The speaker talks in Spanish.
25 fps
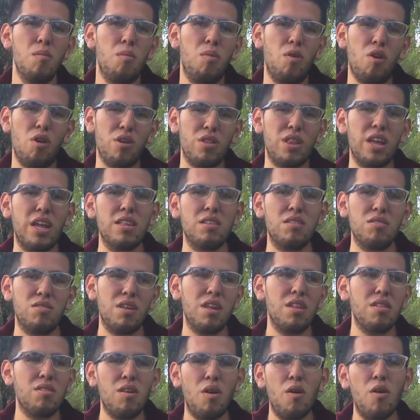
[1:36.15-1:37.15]
Por lo tanto,
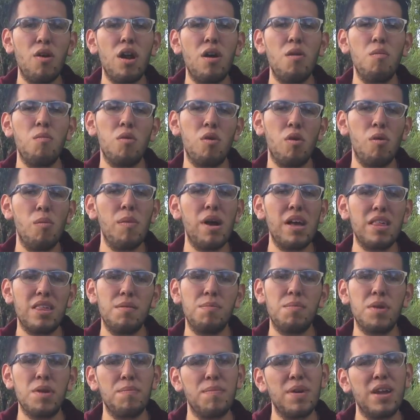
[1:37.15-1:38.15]
siento ahora un poco más
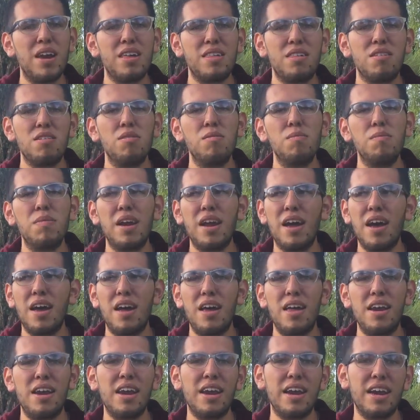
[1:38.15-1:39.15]
de preparación para
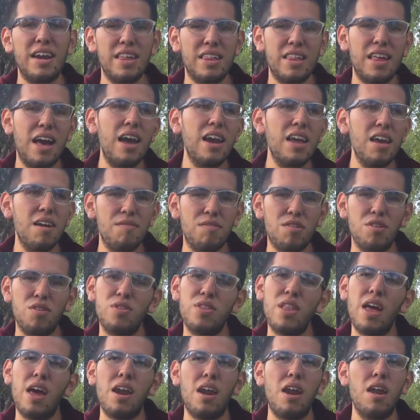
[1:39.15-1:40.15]
regresar y
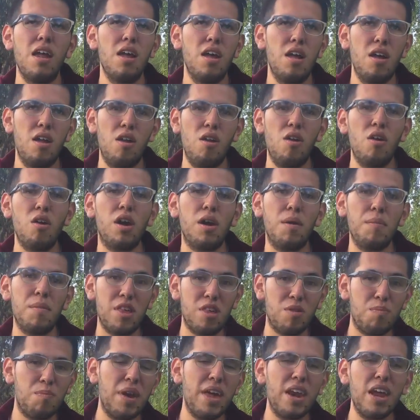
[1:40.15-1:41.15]
afrontar lo que me
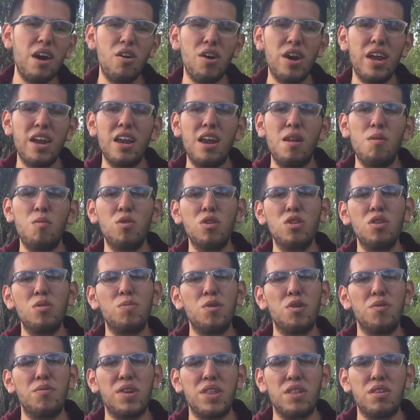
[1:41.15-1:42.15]
espera ahora en el mundo
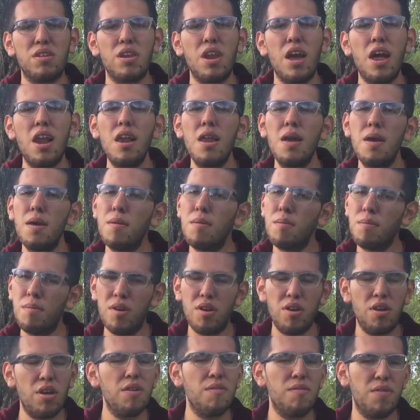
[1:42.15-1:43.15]
profesional.
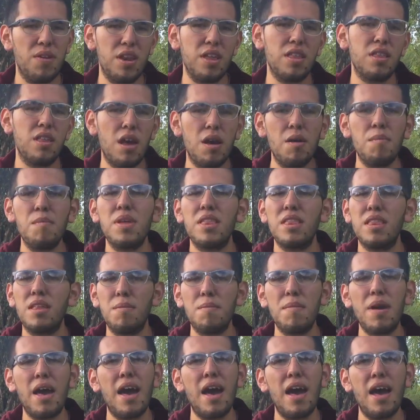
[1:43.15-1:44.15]
Pero
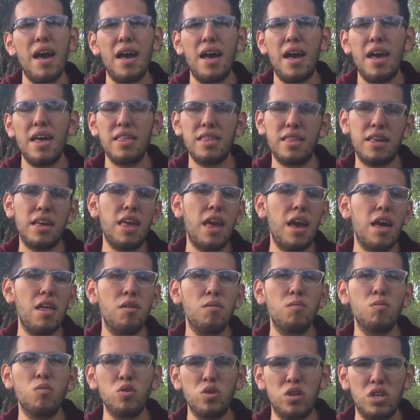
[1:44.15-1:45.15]
definitivamente me ha
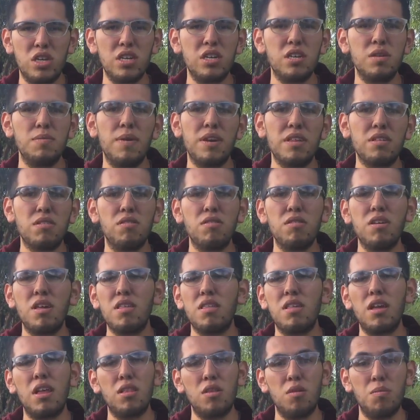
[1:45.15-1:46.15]
enseñado muchísimas
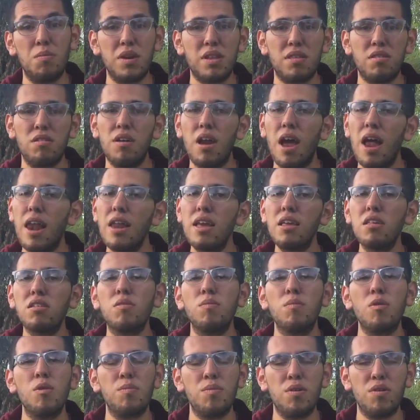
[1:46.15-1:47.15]
cosas, tanto personales
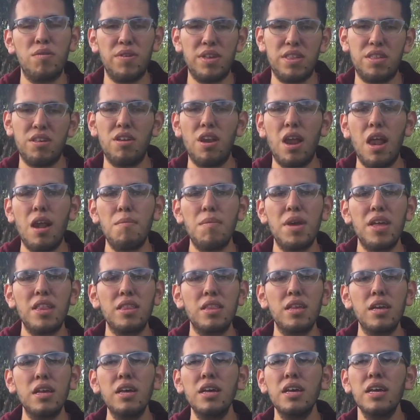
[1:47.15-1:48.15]
como
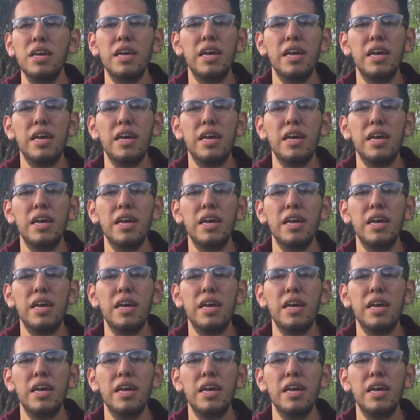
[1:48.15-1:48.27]
profesionalmente.